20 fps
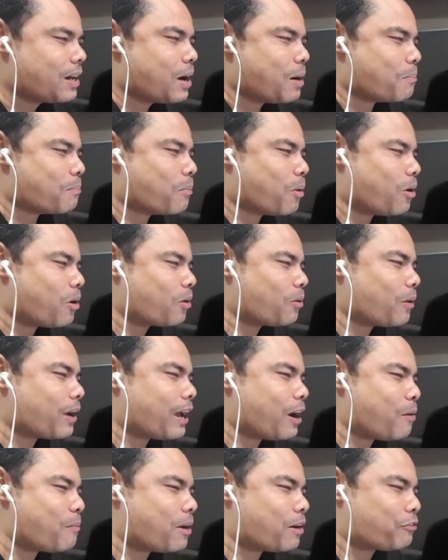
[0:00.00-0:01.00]
Moro
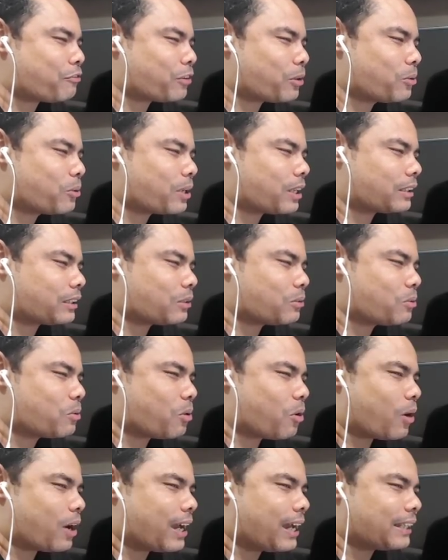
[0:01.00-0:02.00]
é uma figura tão
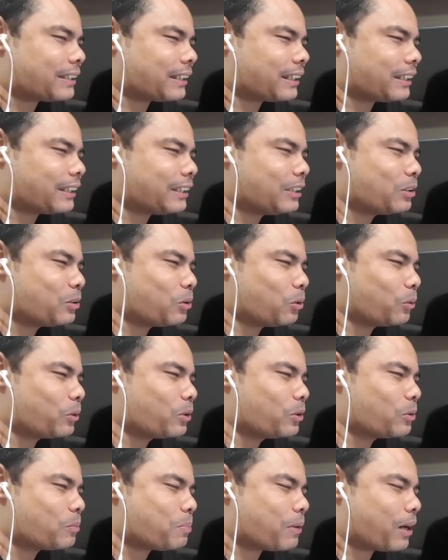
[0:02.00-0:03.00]
correta que
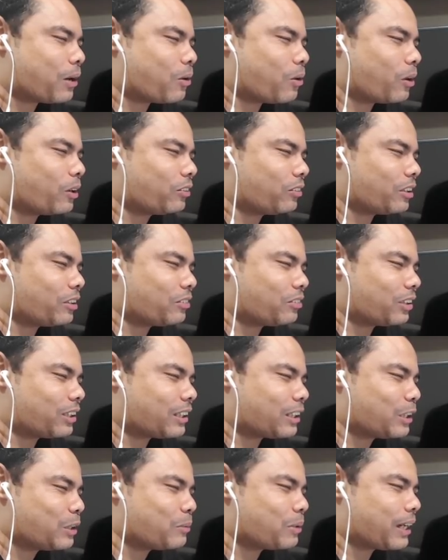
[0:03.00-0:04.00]
incluiu no pacote
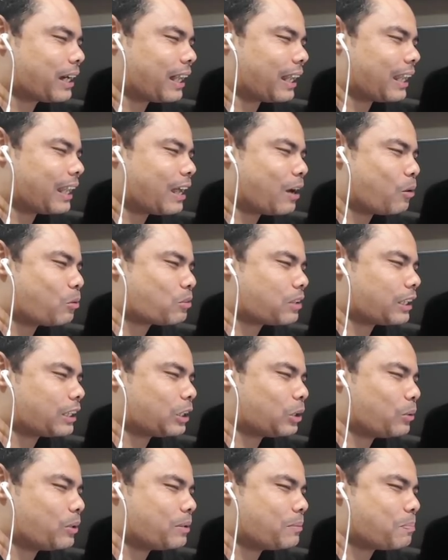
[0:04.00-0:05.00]
anticrime cláusula
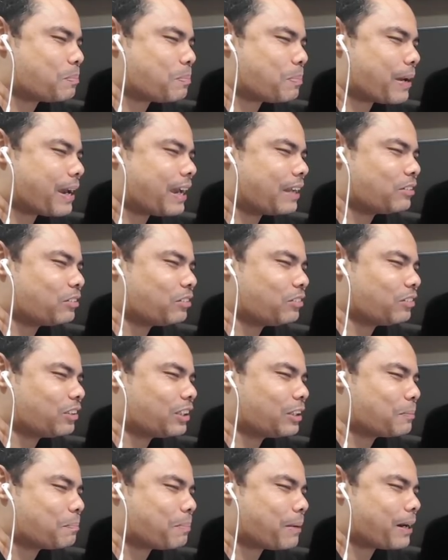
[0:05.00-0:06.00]
que o impede de
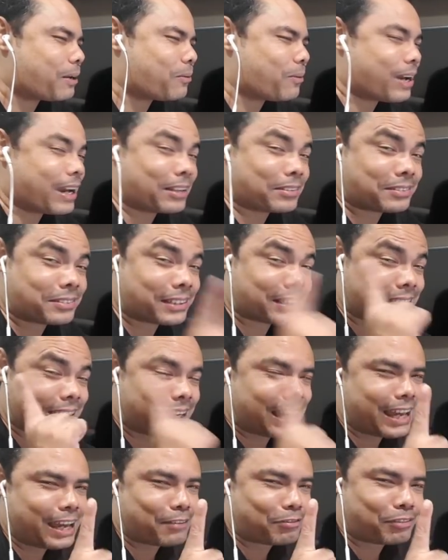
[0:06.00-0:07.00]
ir para o
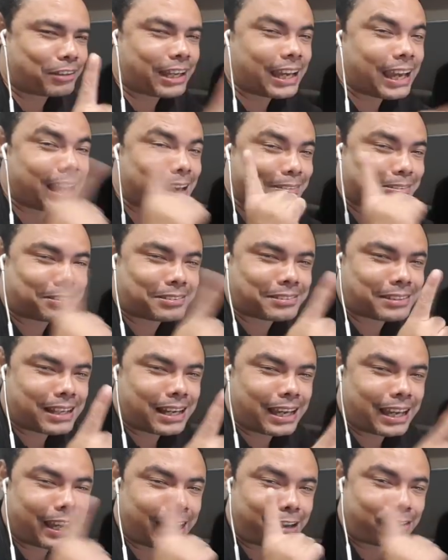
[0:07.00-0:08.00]
STF.
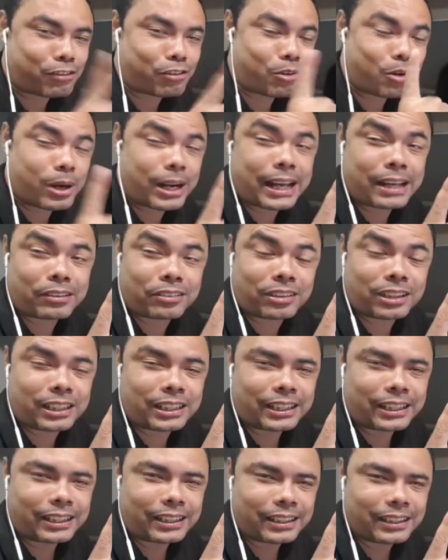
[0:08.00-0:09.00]
Essa é a
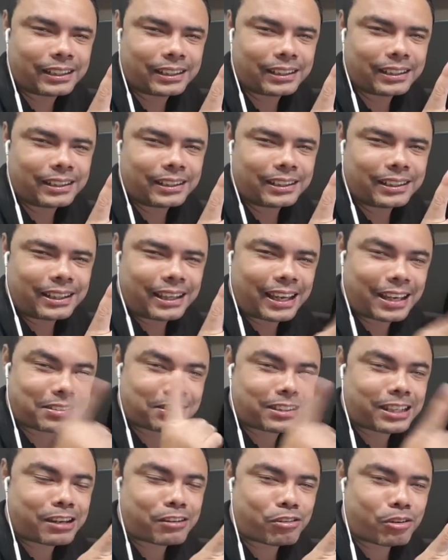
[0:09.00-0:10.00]
jogadinha.
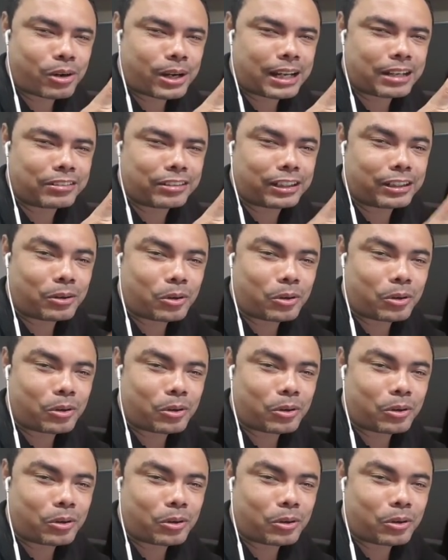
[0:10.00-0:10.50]
Essa é a jogadinha.